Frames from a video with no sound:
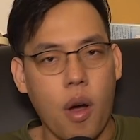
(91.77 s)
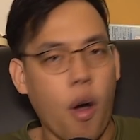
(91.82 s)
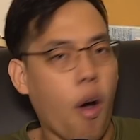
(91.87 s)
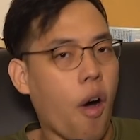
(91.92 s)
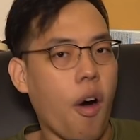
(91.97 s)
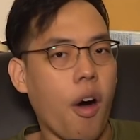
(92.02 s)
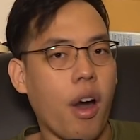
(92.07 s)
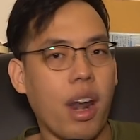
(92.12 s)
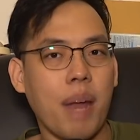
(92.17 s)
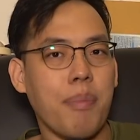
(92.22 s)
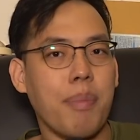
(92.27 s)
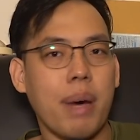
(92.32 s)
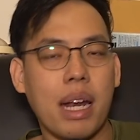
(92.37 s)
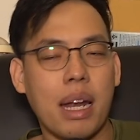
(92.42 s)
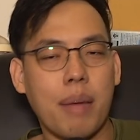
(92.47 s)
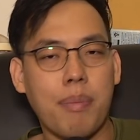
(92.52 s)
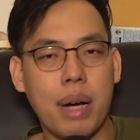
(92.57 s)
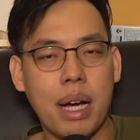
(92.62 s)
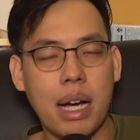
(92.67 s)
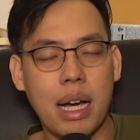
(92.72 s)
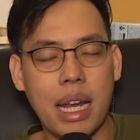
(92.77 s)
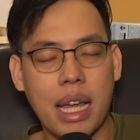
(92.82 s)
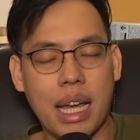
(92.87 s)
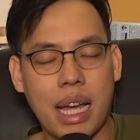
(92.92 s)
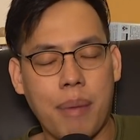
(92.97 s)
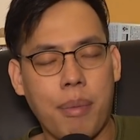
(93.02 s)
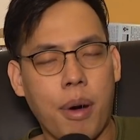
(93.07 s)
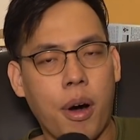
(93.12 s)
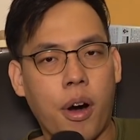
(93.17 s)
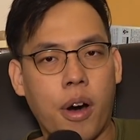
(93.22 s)
หอนระเบิดระเบ้อเลย
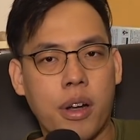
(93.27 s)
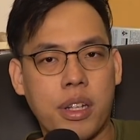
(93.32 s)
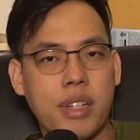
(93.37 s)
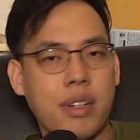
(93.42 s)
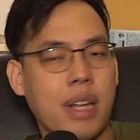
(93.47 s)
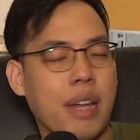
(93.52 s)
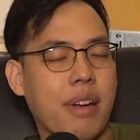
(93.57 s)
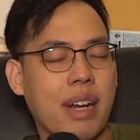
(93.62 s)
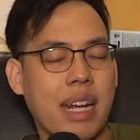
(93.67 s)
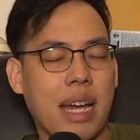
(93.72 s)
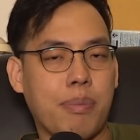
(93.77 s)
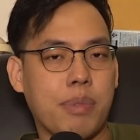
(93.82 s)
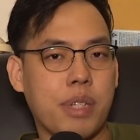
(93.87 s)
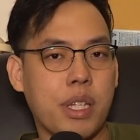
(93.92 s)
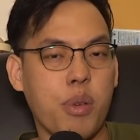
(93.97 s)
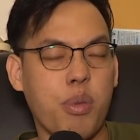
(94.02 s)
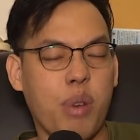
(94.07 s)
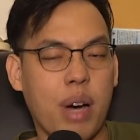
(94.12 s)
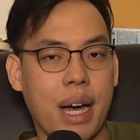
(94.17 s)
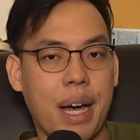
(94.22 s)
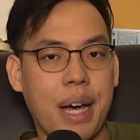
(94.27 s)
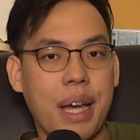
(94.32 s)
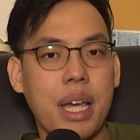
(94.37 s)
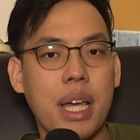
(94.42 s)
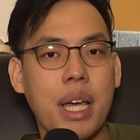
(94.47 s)
ครับหอนจนในระดับที่ว่า